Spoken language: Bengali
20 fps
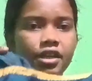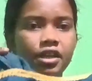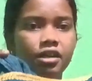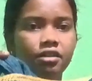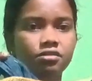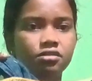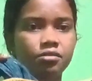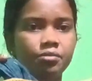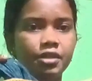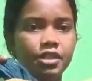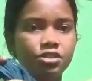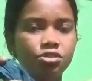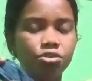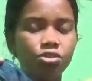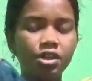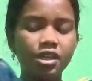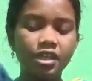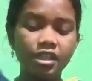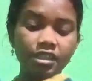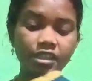এটা হচ্ছে মেয়ের
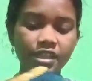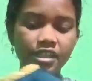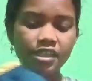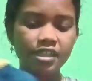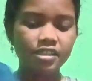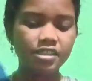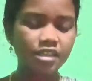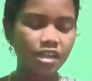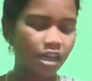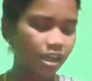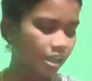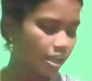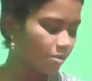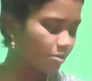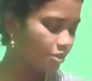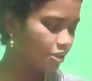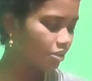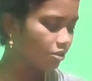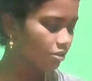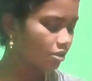জন্য এটা দেখিয়েছি আগে
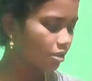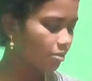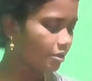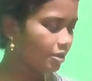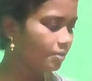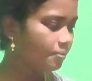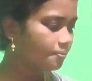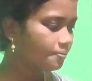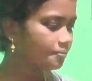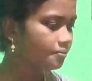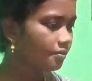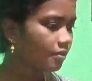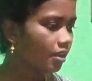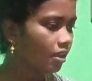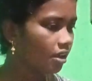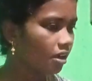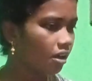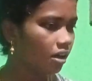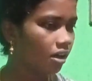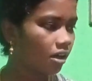ভিডিওতে আমি
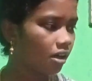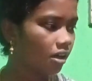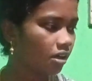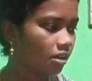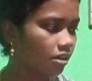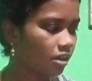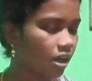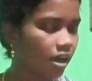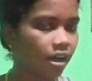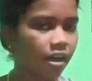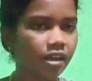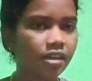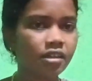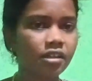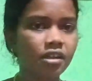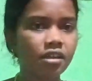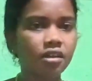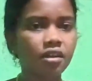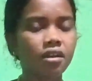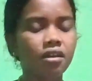আর আর
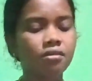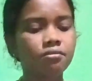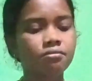একটা